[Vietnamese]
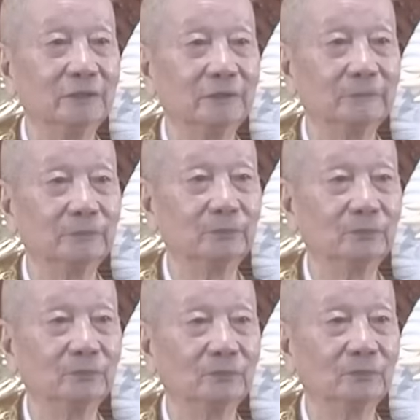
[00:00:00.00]
nữa
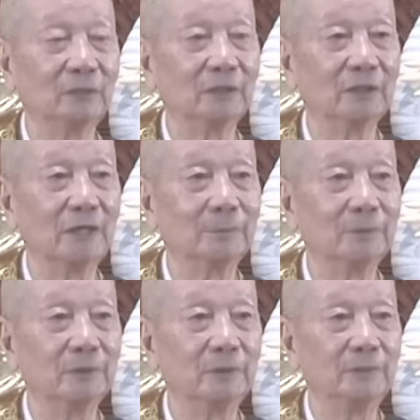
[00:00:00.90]
mà thầy gặp
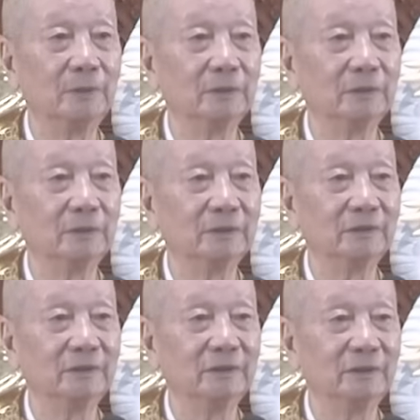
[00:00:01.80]
ở bên
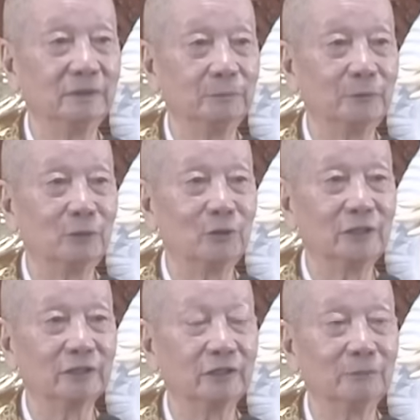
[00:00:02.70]
bên phố đà
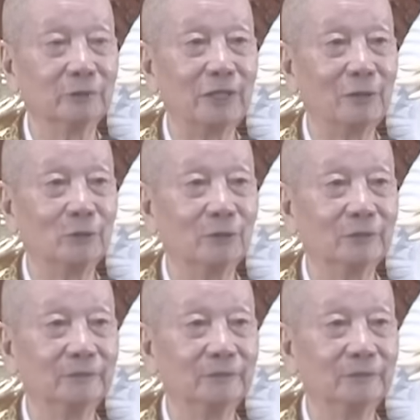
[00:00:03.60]
sơn bên tàu